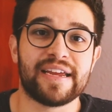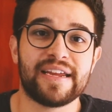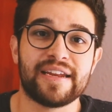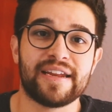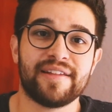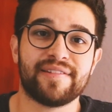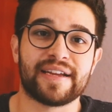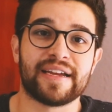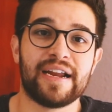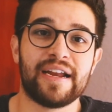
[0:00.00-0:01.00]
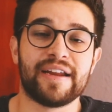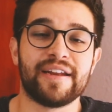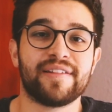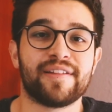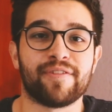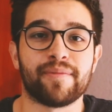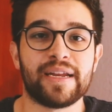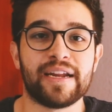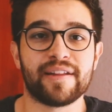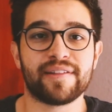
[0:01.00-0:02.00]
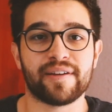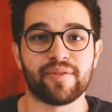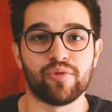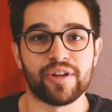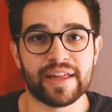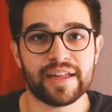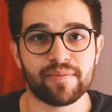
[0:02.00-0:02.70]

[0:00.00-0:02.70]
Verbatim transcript: en este canal, en esta familia, en esta comunidad.